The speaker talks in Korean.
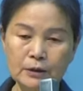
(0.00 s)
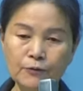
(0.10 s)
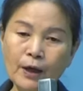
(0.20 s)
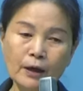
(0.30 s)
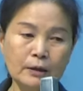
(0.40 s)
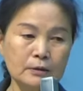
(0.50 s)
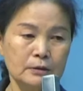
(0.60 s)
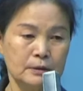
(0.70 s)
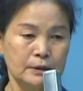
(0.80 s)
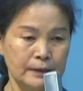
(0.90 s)
왜
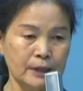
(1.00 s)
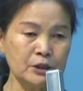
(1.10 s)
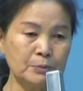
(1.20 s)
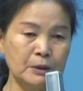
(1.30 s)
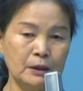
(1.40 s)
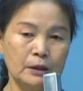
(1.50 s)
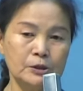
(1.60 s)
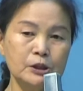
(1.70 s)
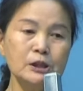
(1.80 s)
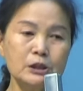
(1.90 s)
양심이
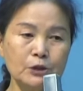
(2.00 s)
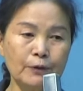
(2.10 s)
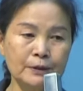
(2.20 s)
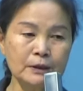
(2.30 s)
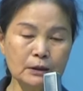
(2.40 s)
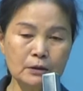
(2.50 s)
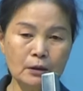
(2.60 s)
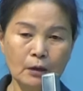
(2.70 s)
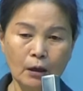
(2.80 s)
찔려서 왔니?